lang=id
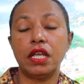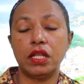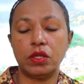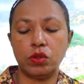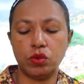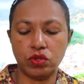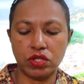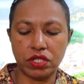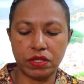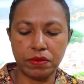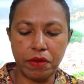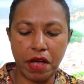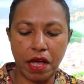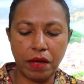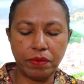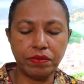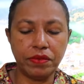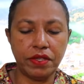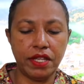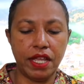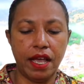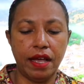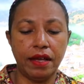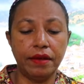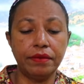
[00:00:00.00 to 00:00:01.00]
Itu
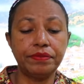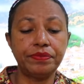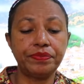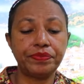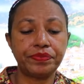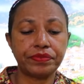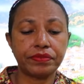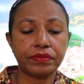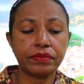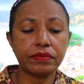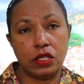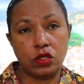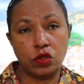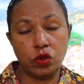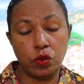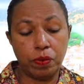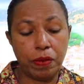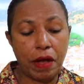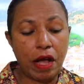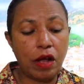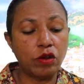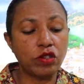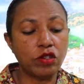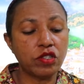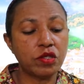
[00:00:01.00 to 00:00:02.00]
sebabnya Rasul
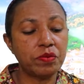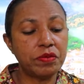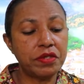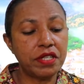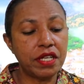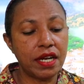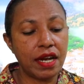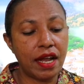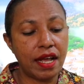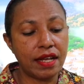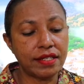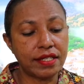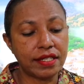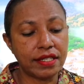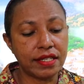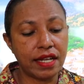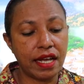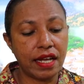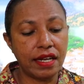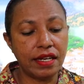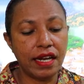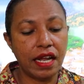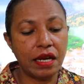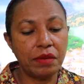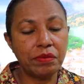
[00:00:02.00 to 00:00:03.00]
Paulus
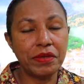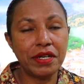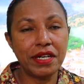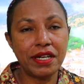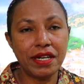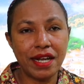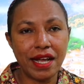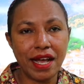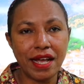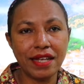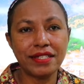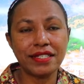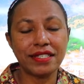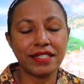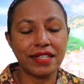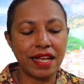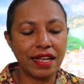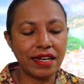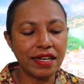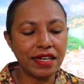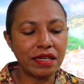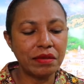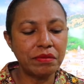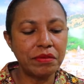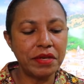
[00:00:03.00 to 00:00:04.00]
menjelaskan dan
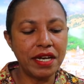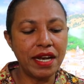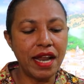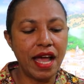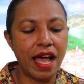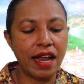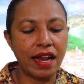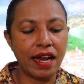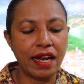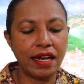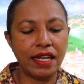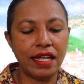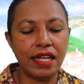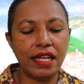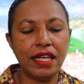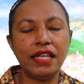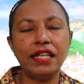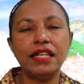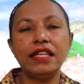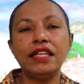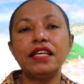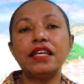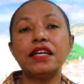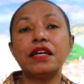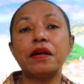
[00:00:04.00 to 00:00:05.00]
menegaskan kebenaran
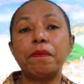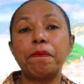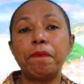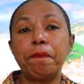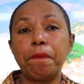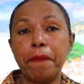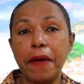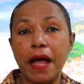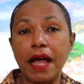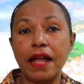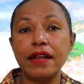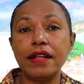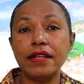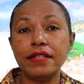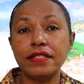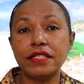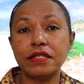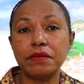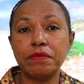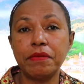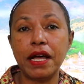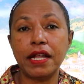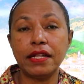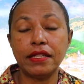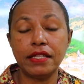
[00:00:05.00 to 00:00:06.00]
ini kepada
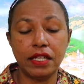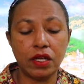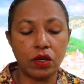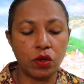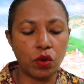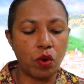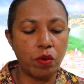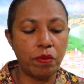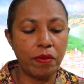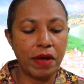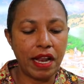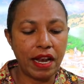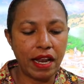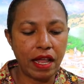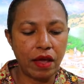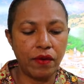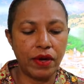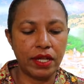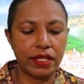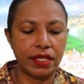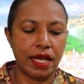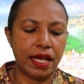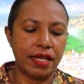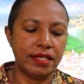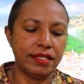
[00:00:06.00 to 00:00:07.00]
jemaat di Roma
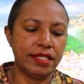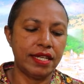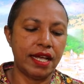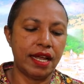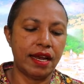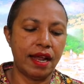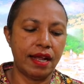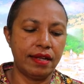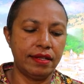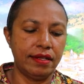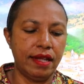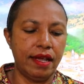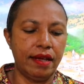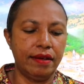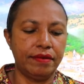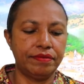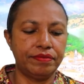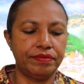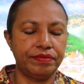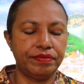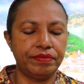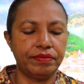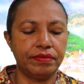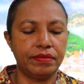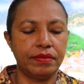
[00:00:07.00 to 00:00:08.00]
lewat ajarannya.
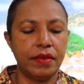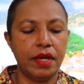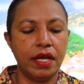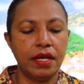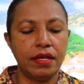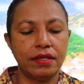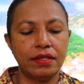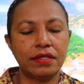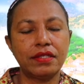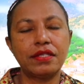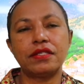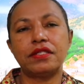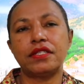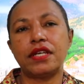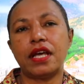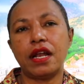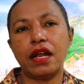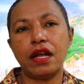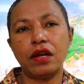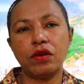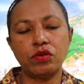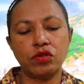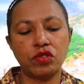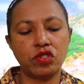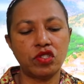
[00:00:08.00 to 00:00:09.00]

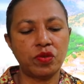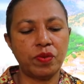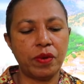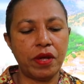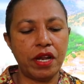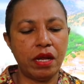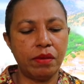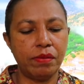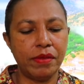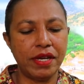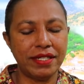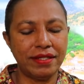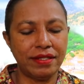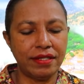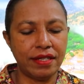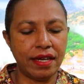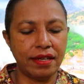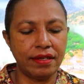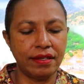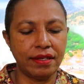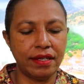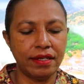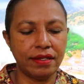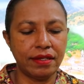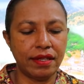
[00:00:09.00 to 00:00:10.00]
Secara khusus pada
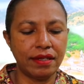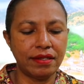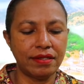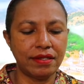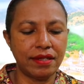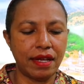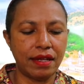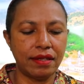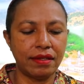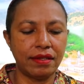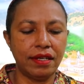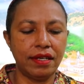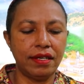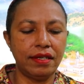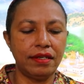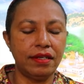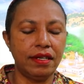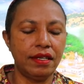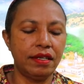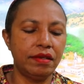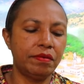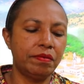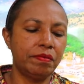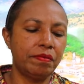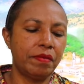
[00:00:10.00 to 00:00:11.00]
bacaan kita saat
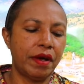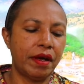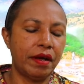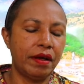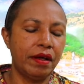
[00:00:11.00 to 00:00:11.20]
ini,